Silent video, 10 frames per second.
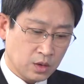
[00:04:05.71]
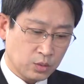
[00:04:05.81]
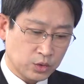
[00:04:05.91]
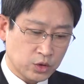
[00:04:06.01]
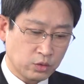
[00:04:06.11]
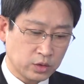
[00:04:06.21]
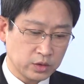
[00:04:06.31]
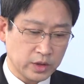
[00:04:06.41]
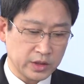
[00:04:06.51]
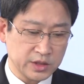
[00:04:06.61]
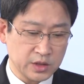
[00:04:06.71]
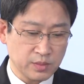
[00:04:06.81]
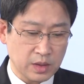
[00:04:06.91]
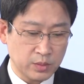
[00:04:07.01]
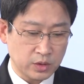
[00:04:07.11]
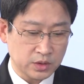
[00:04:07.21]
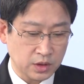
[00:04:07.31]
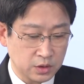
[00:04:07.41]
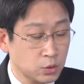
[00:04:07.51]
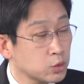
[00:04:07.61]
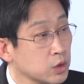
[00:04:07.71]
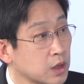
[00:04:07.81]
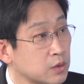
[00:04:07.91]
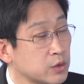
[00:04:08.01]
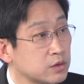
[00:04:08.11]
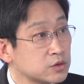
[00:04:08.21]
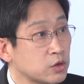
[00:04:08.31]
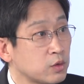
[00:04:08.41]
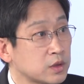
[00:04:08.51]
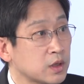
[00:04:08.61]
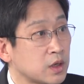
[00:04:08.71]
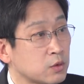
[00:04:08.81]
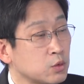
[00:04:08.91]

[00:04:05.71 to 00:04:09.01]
뭐 청원글에 20만 명 이상이 동의하면은 청와대가